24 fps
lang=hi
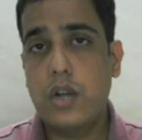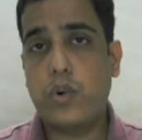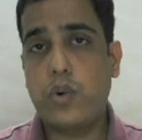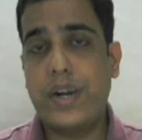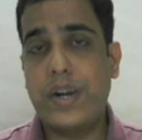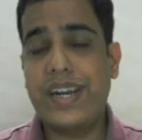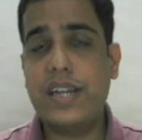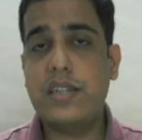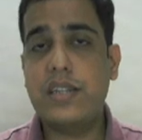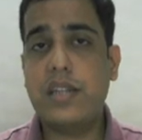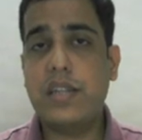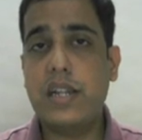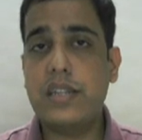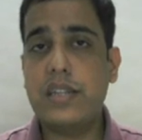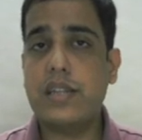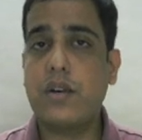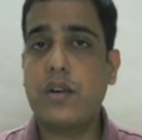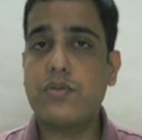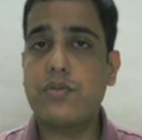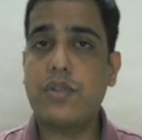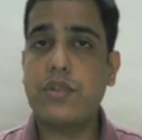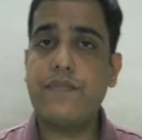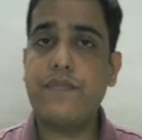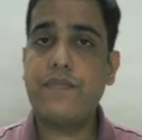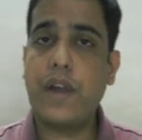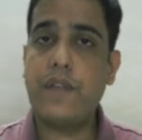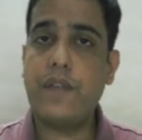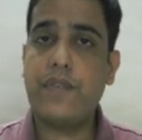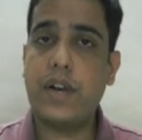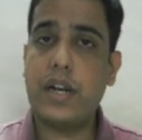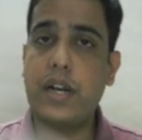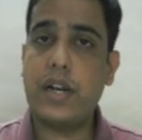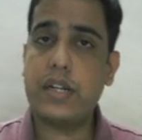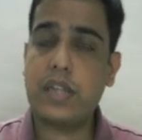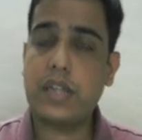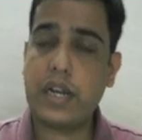
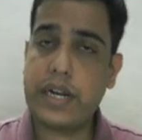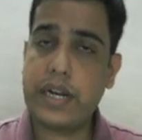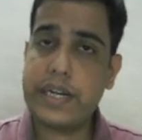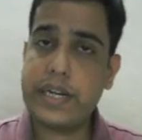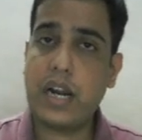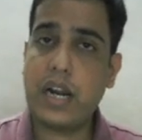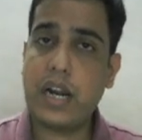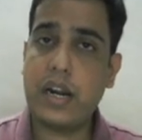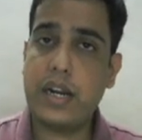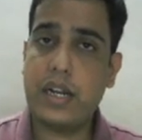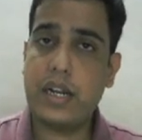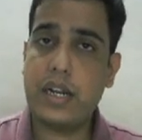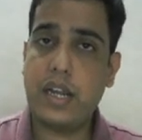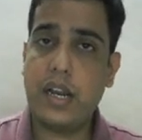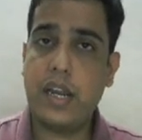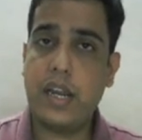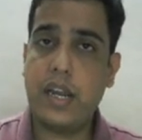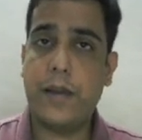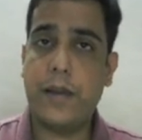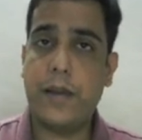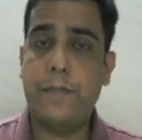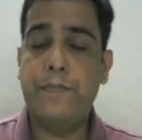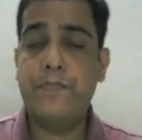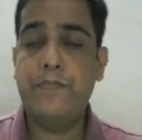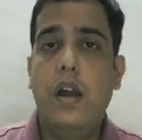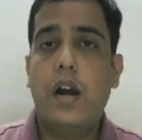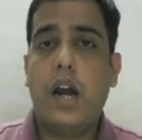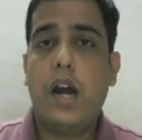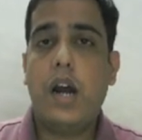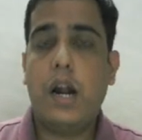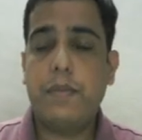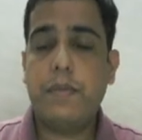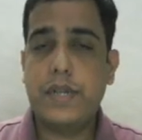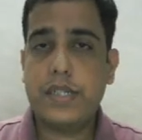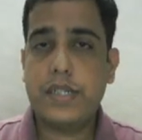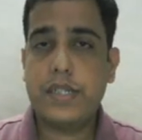23,500 तक के टारगेट के लिए
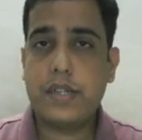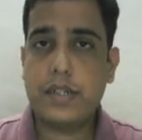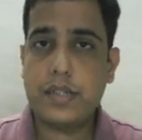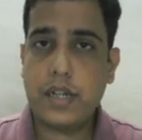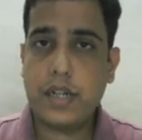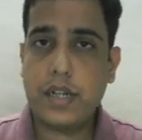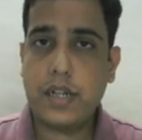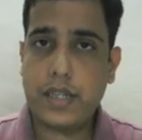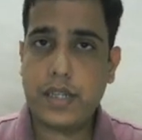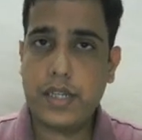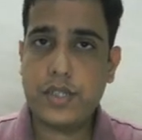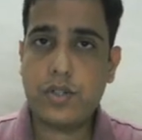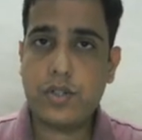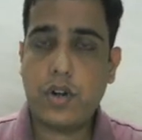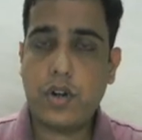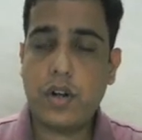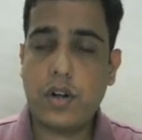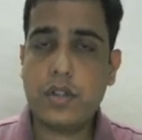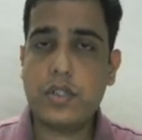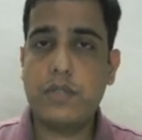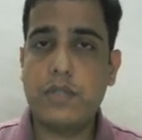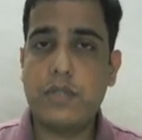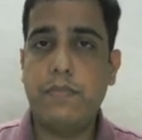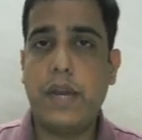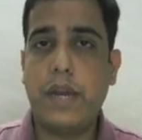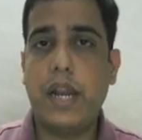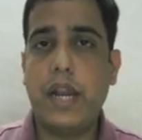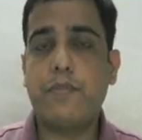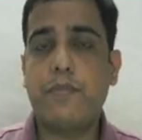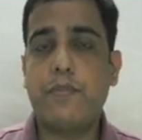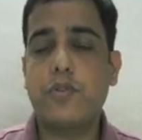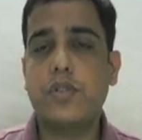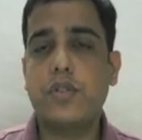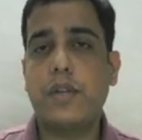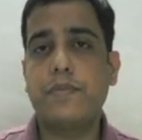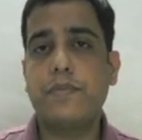अब डिस्कस करते हैं स्टॉक्स मैंने
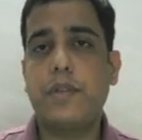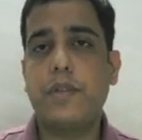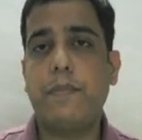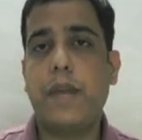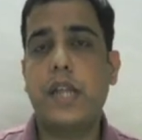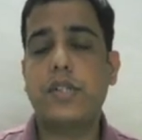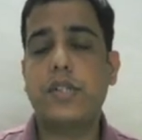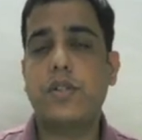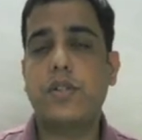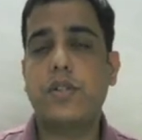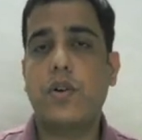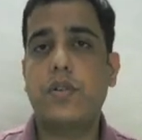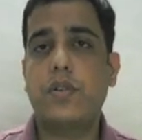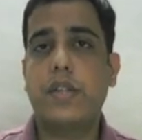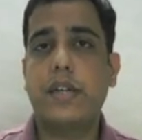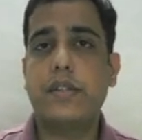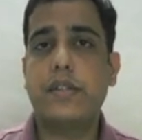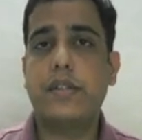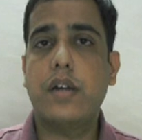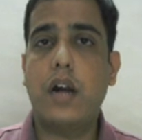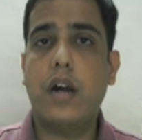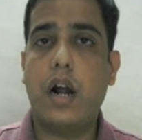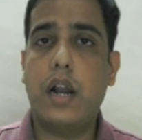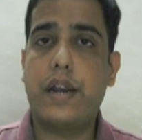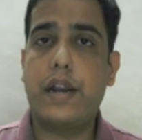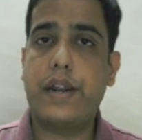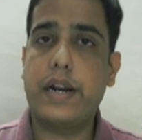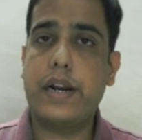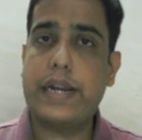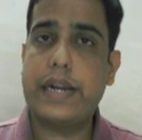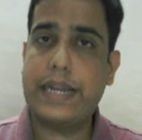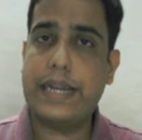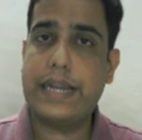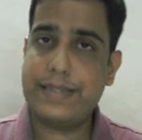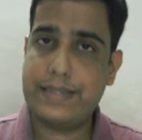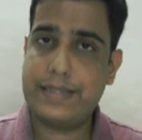आपको सबसे पहला स्टॉक दिया था
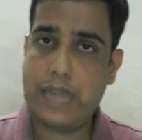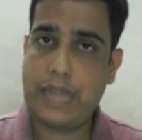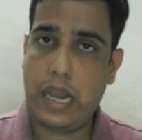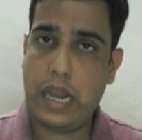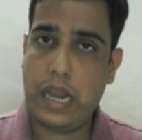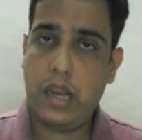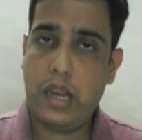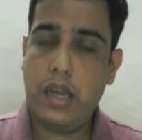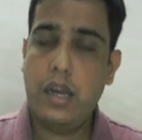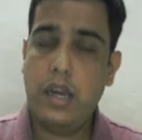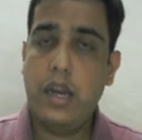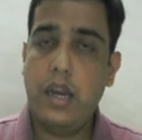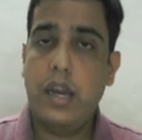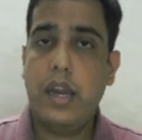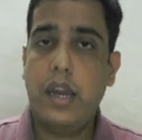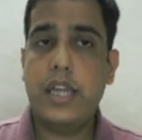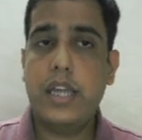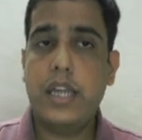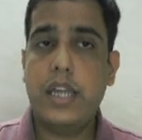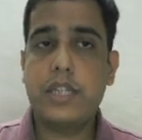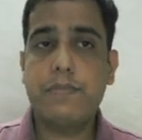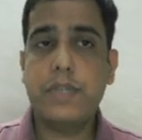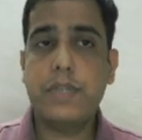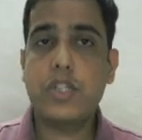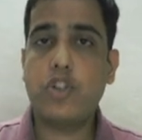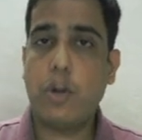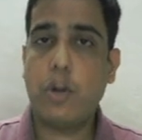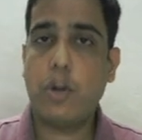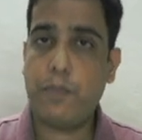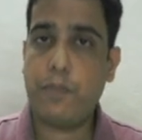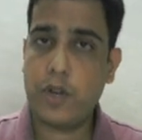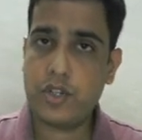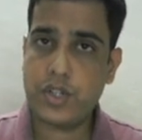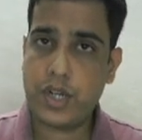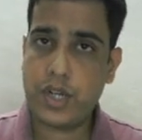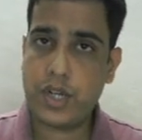अल्ट्राटेक सेल इसमें
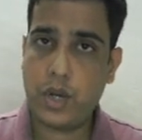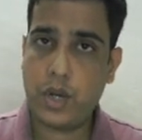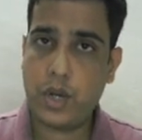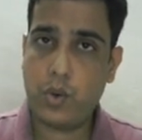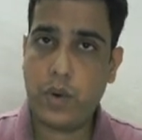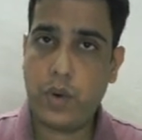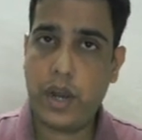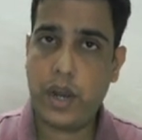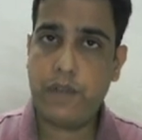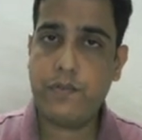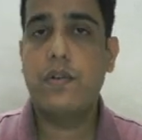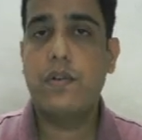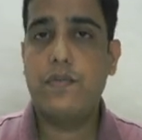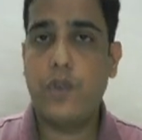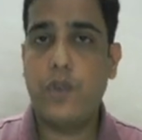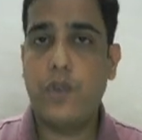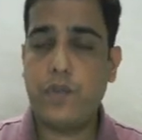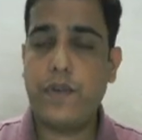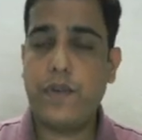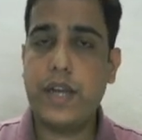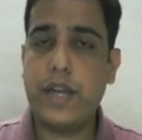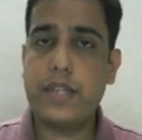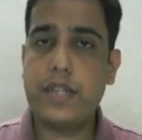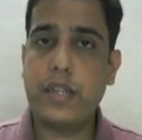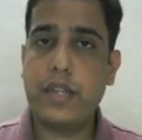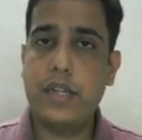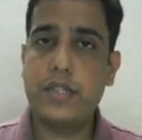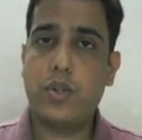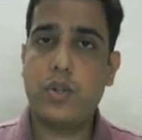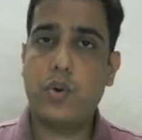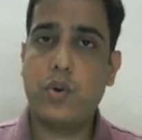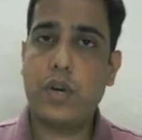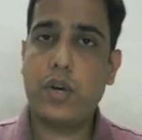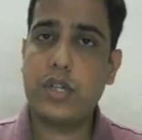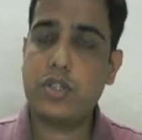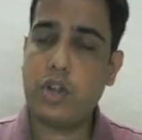स्टॉप लॉस ट्रिगर हुआ है
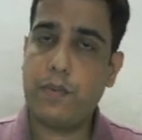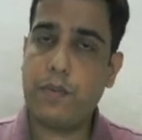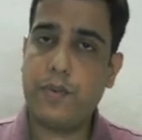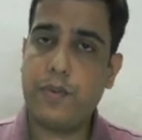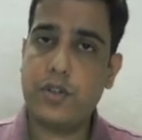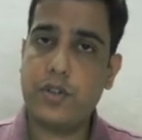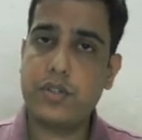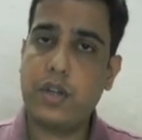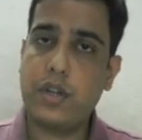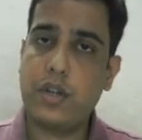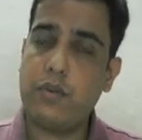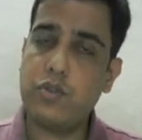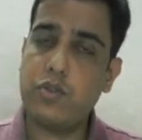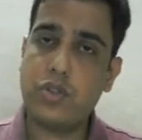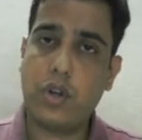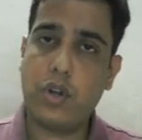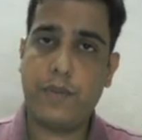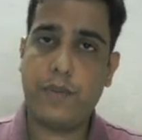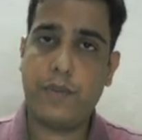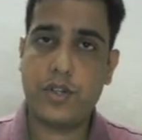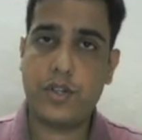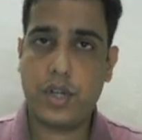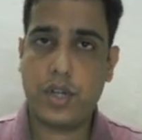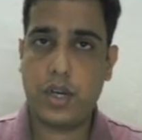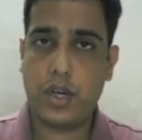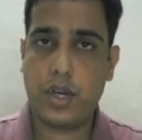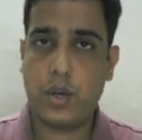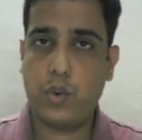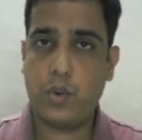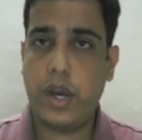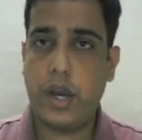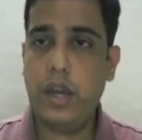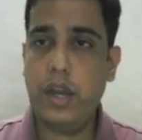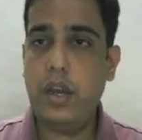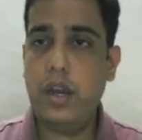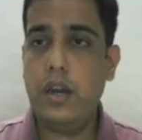4530 का स्टॉप लॉस था वो स्टॉप लॉस ट्रिगर
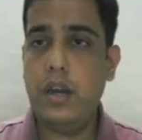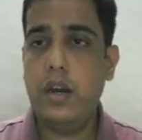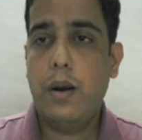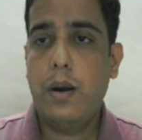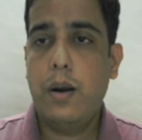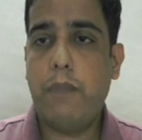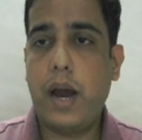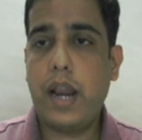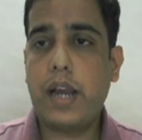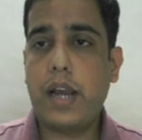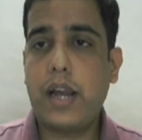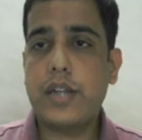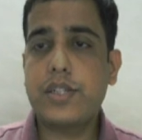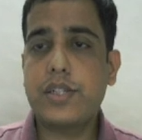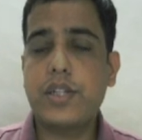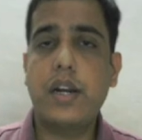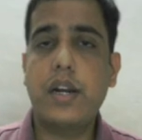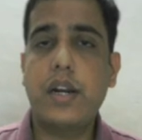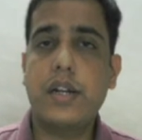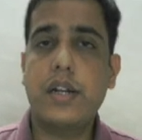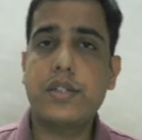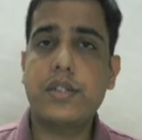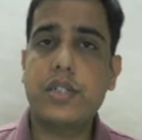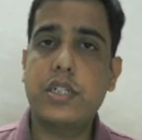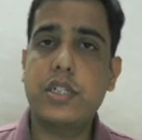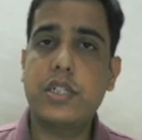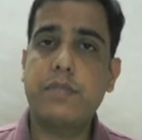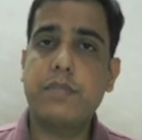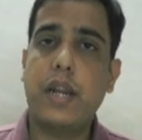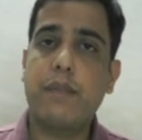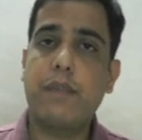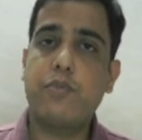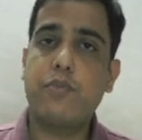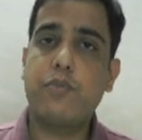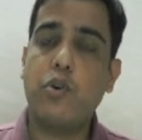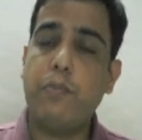हुआ है बालाकृष्ण इंडस्ट्रीज
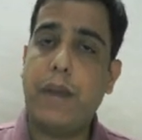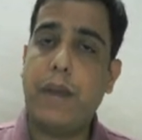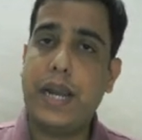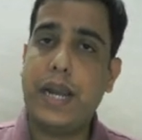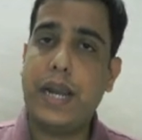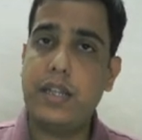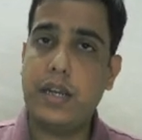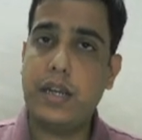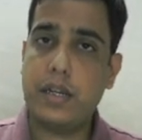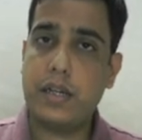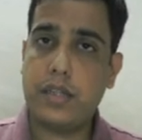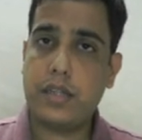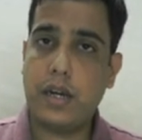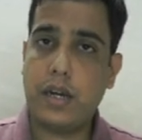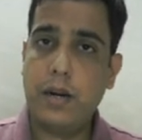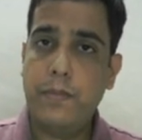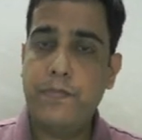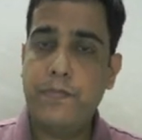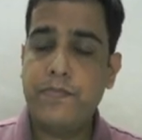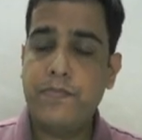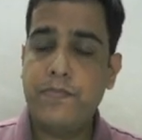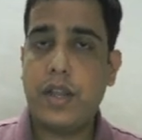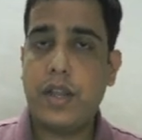मैंने आपको बाई दिया था